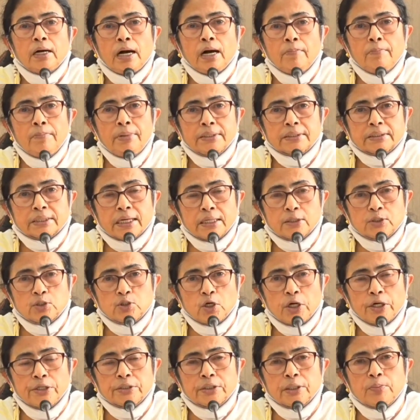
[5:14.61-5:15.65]
আম্বেদকার
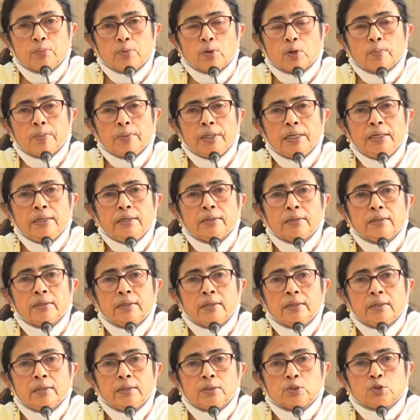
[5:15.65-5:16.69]
জয়ন্তী পড়বে
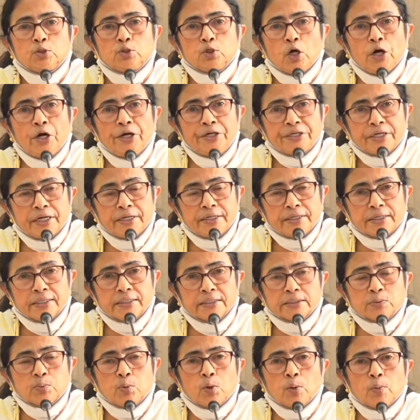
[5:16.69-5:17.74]
জয়েন্ট
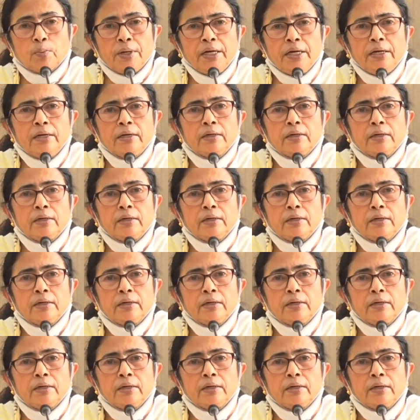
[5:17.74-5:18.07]
এন্ট্রেন্স পড়বে